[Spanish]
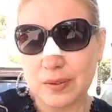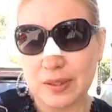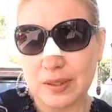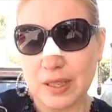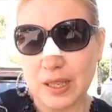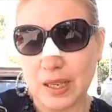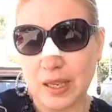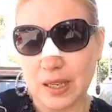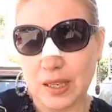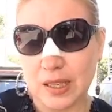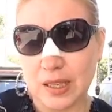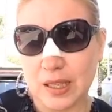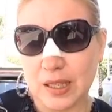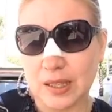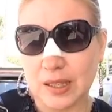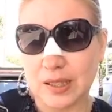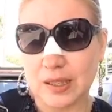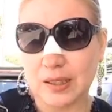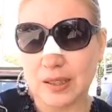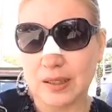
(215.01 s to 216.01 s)
Sí, en,
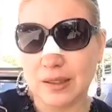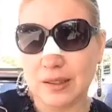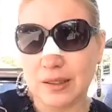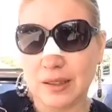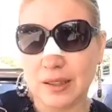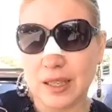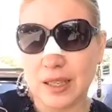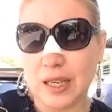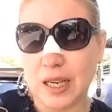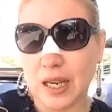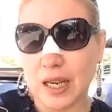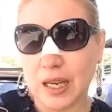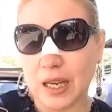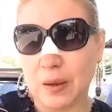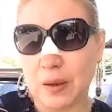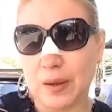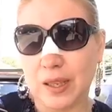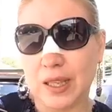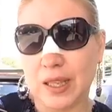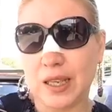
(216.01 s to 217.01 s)
el, en la
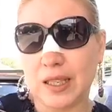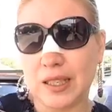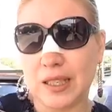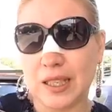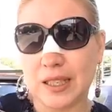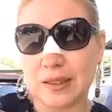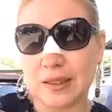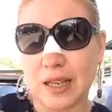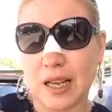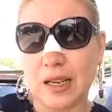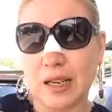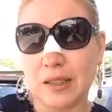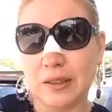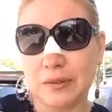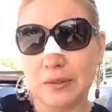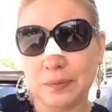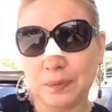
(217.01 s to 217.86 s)
cavidad nasal.